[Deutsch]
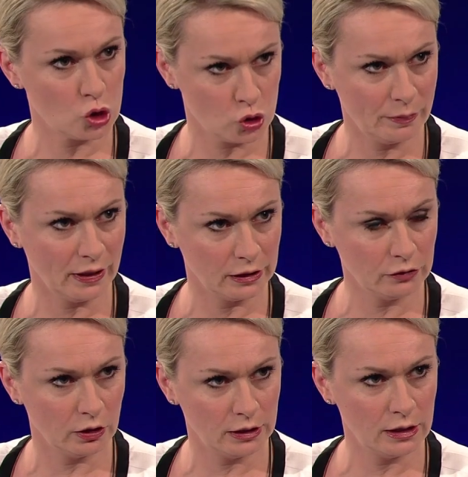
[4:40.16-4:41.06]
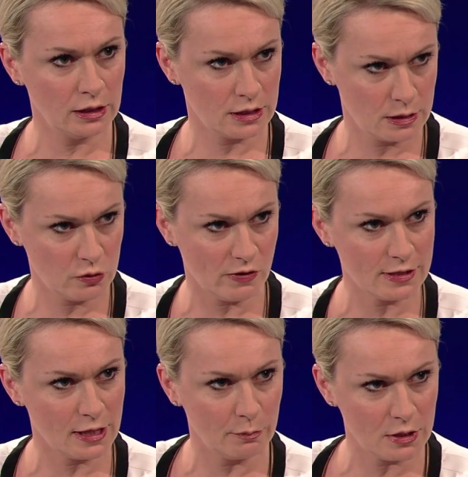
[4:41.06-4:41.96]
schon beantwortet in in der ZIP 2.
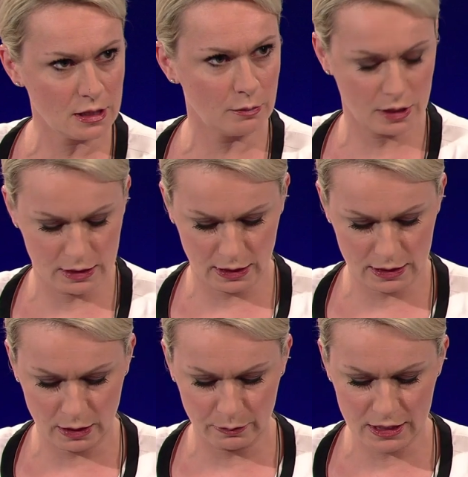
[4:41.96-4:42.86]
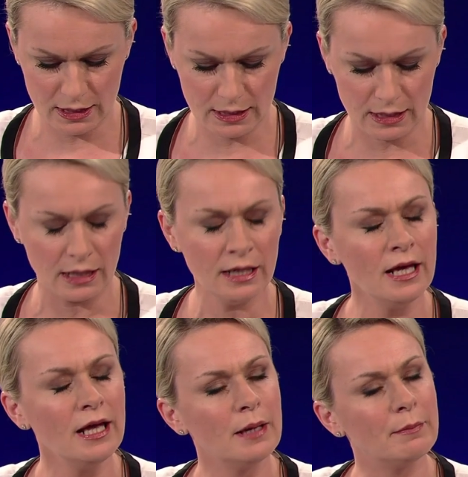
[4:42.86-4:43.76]
Sie haben ja selber gesagt, Sie haben das gesehen.
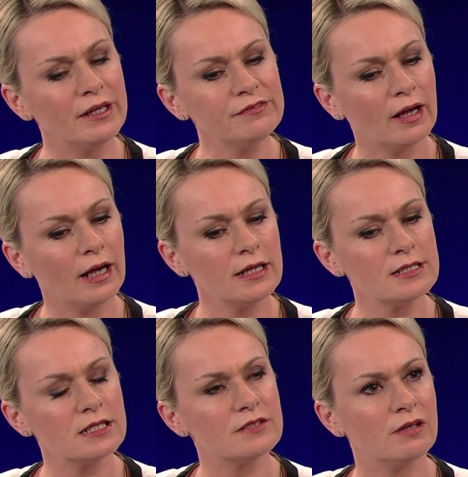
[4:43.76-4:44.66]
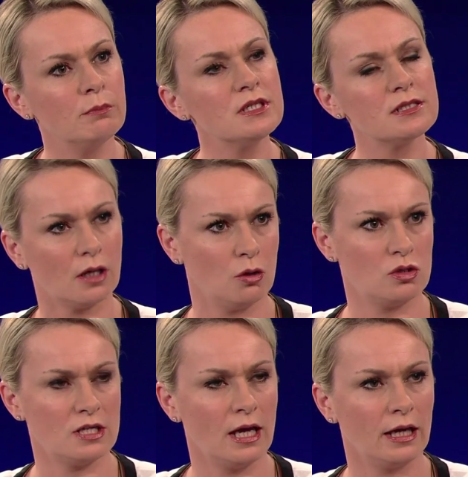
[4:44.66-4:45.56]
Meine Frage ist jetzt, wem
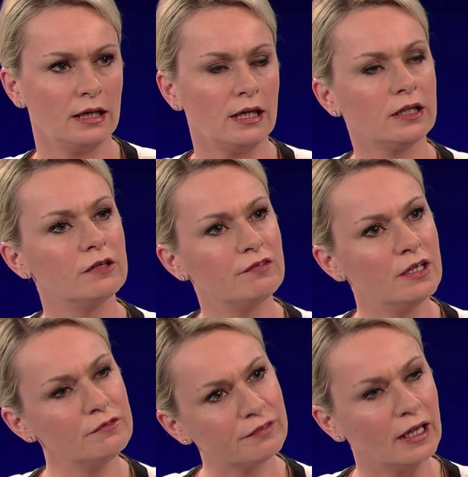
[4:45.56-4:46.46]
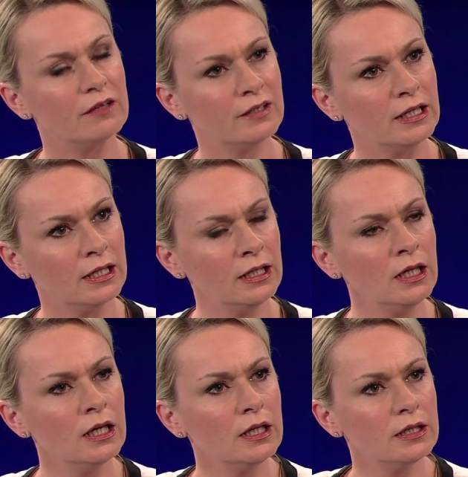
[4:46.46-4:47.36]
misstrauen Sie eigentlich? Den vielen Freiwilligen,
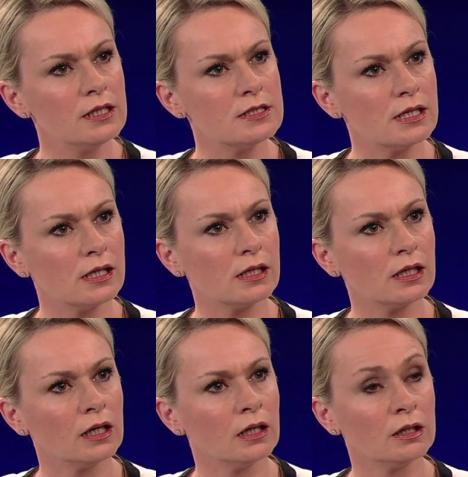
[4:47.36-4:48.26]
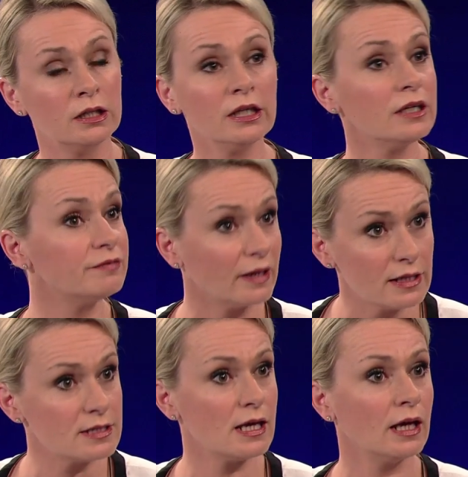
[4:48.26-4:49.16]
die sich äh, in ihrer
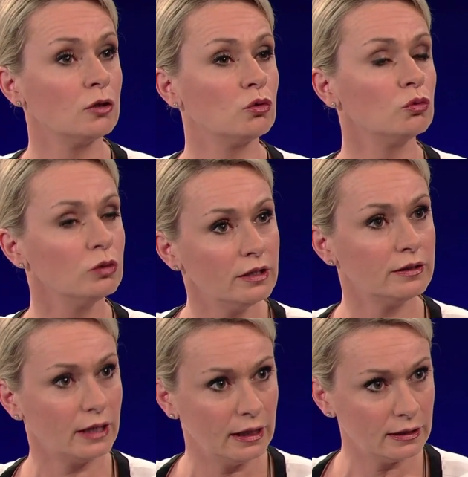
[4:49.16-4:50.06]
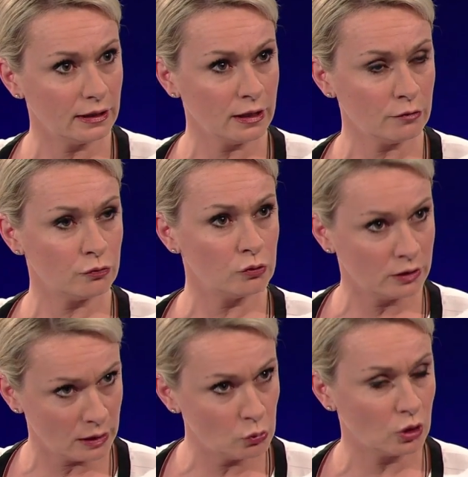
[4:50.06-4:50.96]
Freizeit unentgeltlich für
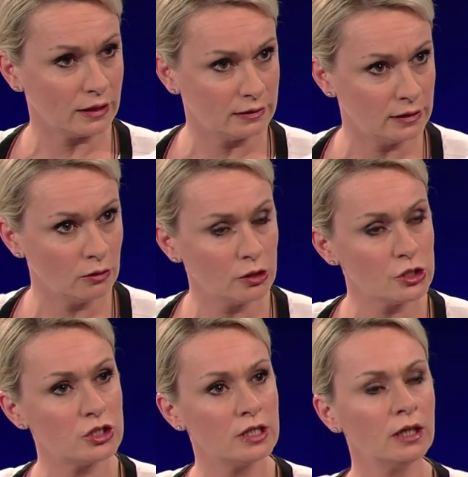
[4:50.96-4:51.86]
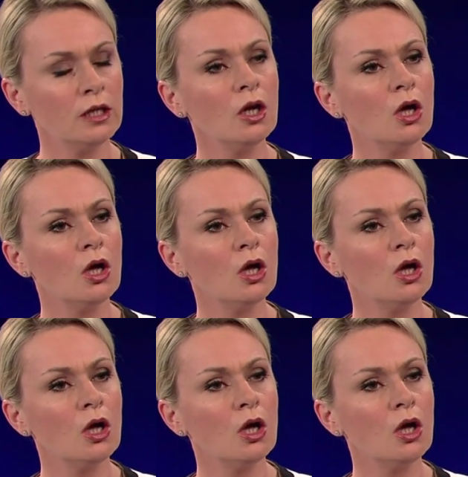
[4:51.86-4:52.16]
Demokratie engagieren?